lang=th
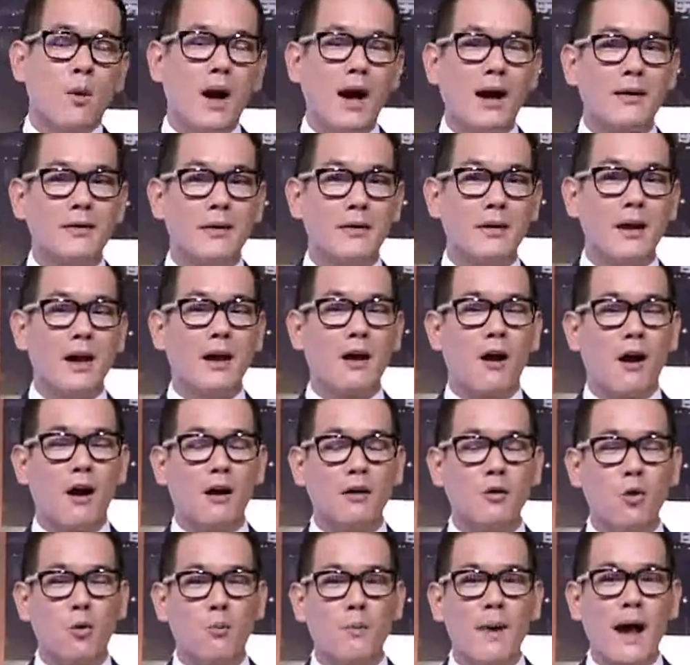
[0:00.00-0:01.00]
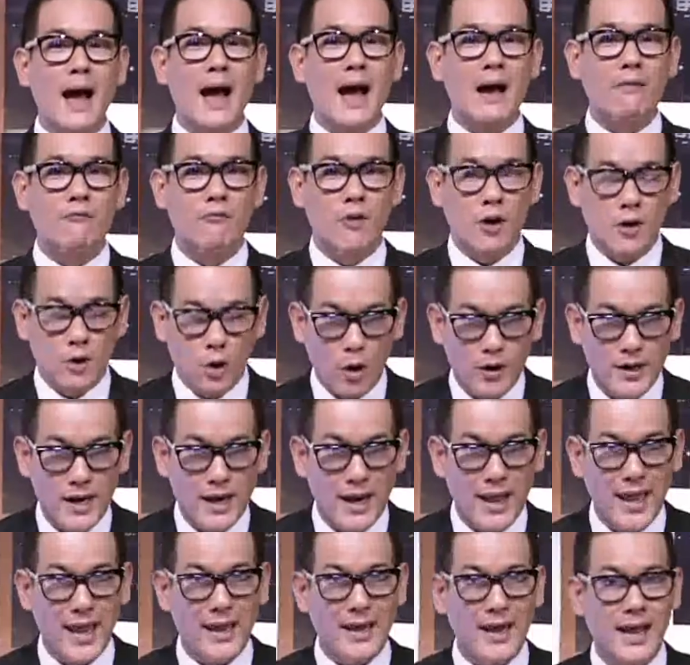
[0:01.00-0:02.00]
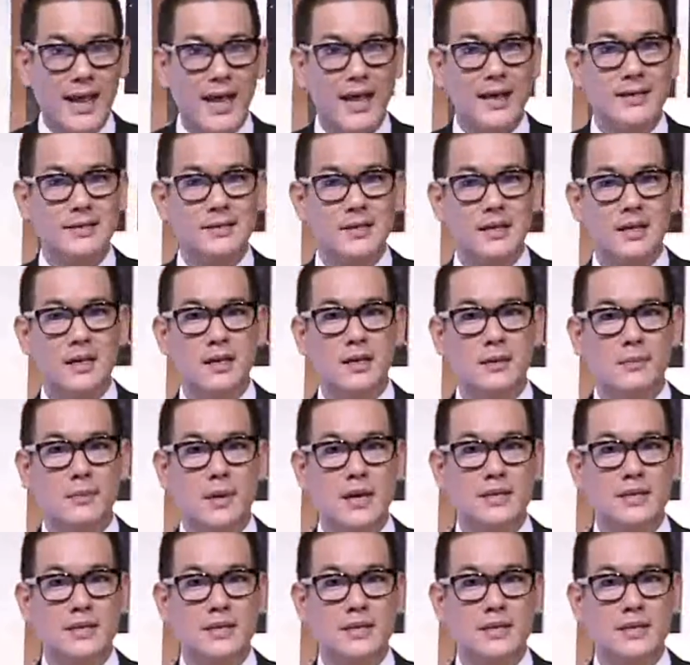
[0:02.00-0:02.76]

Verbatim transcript: ว่ากันในเรื่องของหนุ่มอาร์มวรสนั่นเองนะฮะซึ่ง